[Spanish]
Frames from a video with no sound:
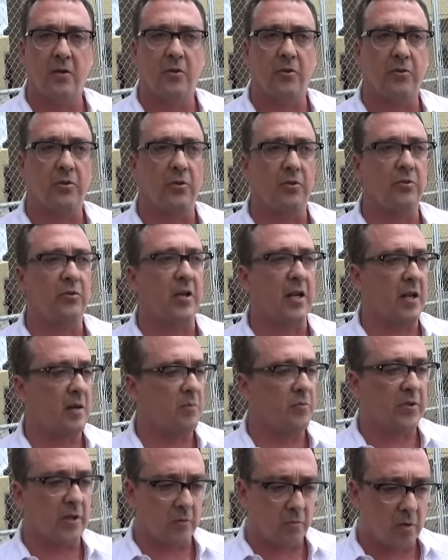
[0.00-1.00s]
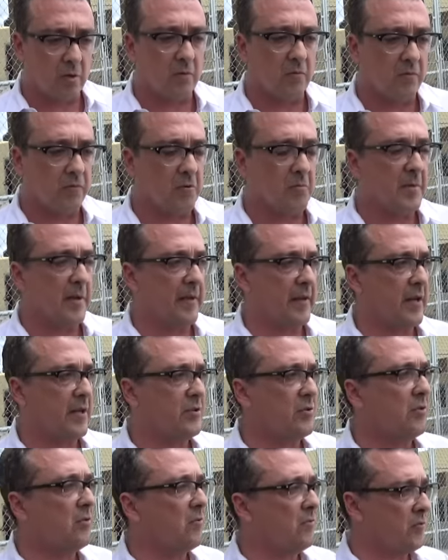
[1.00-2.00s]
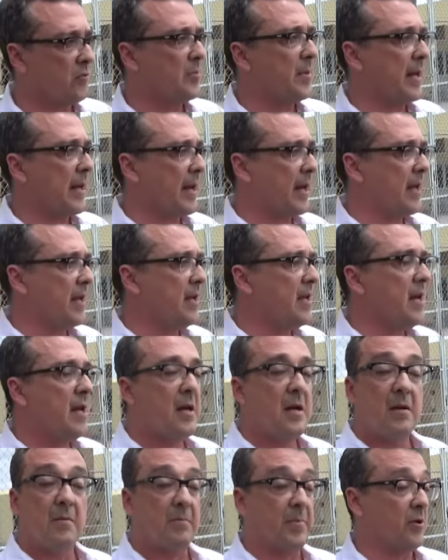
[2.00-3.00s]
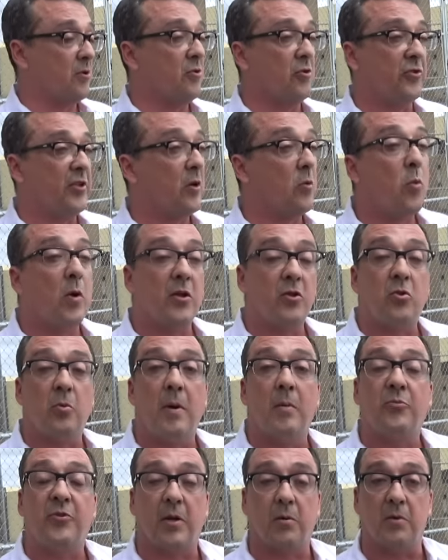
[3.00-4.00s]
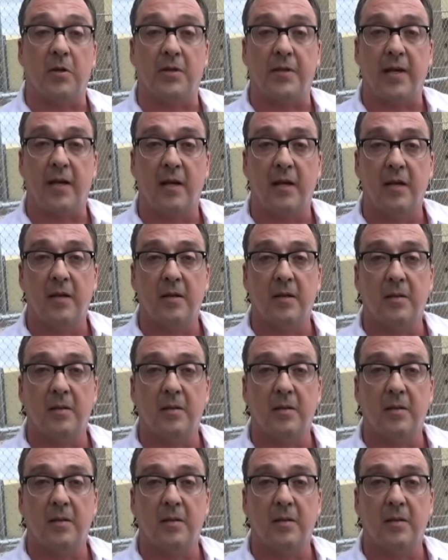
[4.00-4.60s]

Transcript: Nosotros queremos actuar conforme a derecho y conforme a la ley, pero no sé cuánto vamos a aguantar,